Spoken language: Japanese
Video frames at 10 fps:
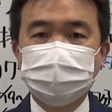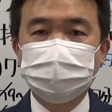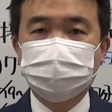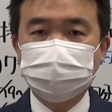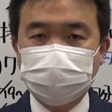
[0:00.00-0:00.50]

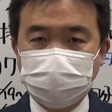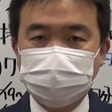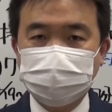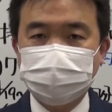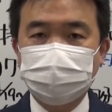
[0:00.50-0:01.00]
うつさな
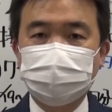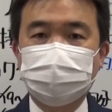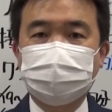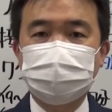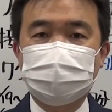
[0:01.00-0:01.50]
いという
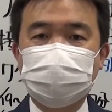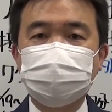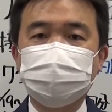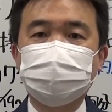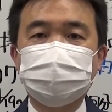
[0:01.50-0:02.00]
ことに
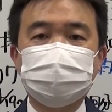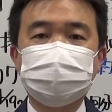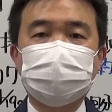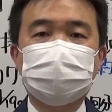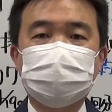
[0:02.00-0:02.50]
全力を尽
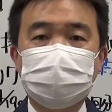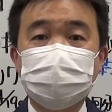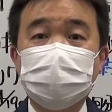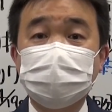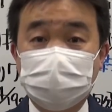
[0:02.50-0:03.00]
くさなけれ
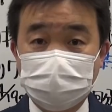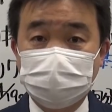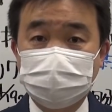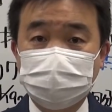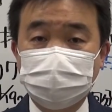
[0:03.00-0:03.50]
ばいけ
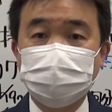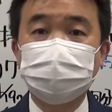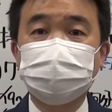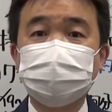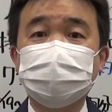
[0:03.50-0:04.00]
ないと
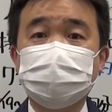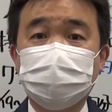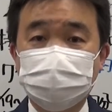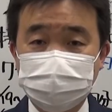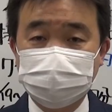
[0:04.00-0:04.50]
いうふうに
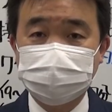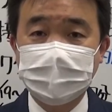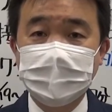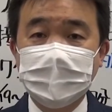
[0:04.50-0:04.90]
思います。